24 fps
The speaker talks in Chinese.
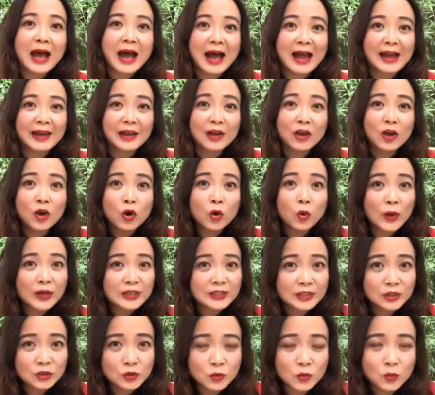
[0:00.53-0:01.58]
嗨，关
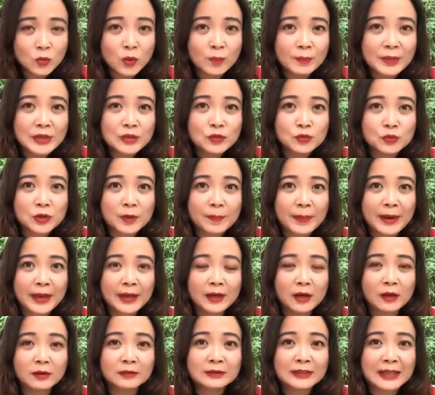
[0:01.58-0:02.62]
心中国民主的
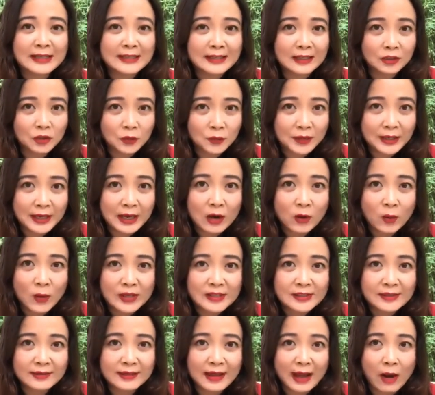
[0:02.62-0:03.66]
朋友，大家都应该
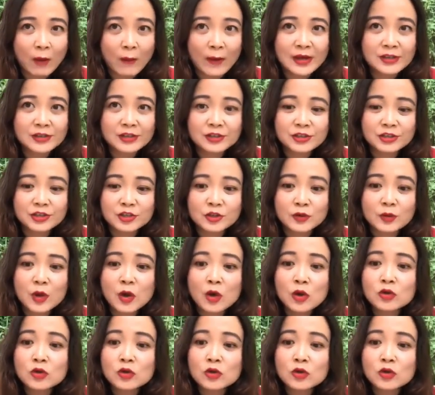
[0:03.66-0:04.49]
关心台湾政治。